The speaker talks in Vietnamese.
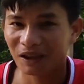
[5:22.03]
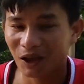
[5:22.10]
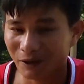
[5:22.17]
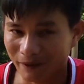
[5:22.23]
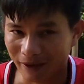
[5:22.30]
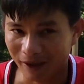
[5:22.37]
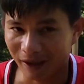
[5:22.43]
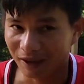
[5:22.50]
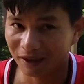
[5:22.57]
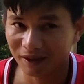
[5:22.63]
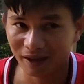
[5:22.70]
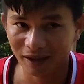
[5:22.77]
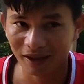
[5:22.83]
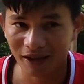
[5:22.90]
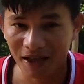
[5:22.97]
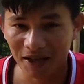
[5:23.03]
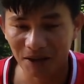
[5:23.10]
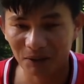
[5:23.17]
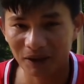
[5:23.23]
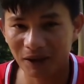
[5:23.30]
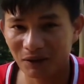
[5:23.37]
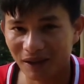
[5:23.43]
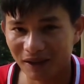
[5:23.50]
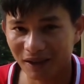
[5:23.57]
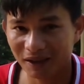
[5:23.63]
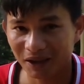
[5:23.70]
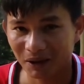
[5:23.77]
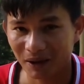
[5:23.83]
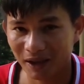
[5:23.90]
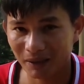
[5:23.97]
à, nói về thứ nhất là đây đầu tiên
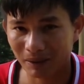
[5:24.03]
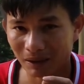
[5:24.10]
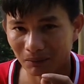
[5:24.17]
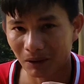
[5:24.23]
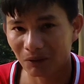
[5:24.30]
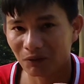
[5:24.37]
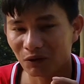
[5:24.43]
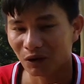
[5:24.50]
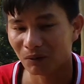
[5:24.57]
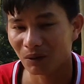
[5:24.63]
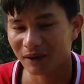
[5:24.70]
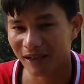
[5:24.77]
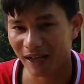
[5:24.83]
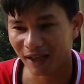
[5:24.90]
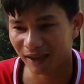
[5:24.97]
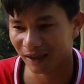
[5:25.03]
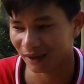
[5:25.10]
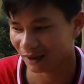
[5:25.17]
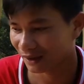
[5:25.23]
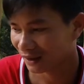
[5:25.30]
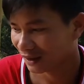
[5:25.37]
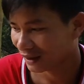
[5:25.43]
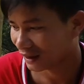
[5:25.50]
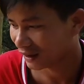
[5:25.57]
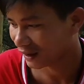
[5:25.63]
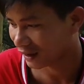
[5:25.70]
Hòa giới thiệu đây cái mặt bông của bông trang à,